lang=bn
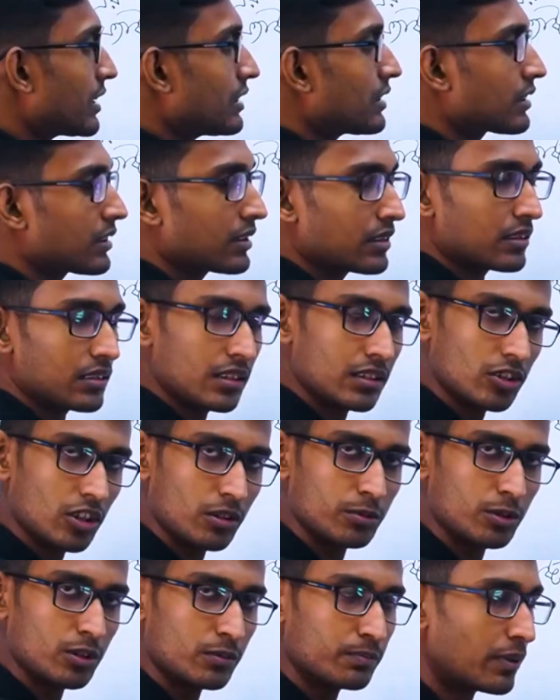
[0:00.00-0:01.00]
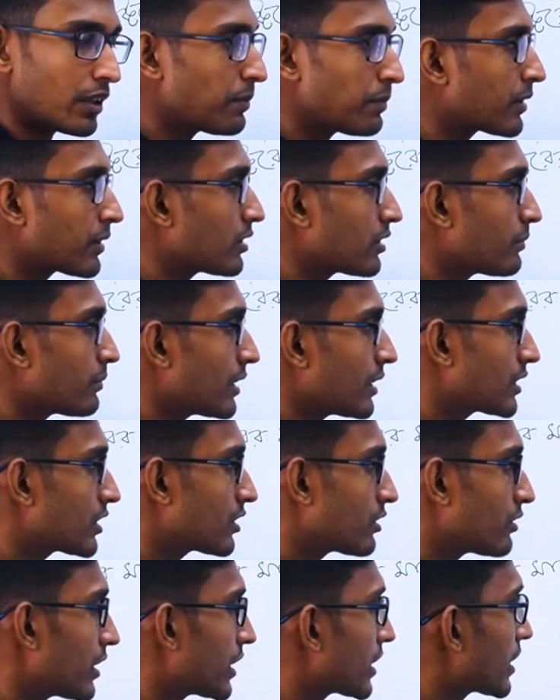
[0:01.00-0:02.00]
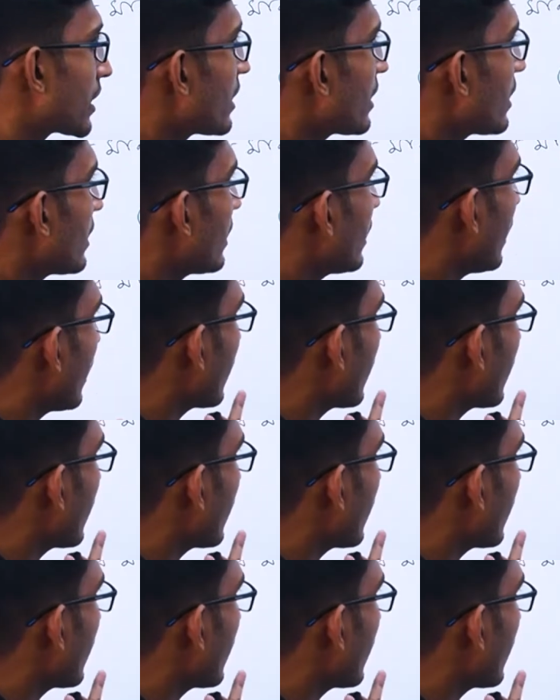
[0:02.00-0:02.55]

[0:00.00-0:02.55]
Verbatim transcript: তাহলে সর্বোত্তম পাওয়ার ফ্যাক্টরের মান জিরো এইট এখন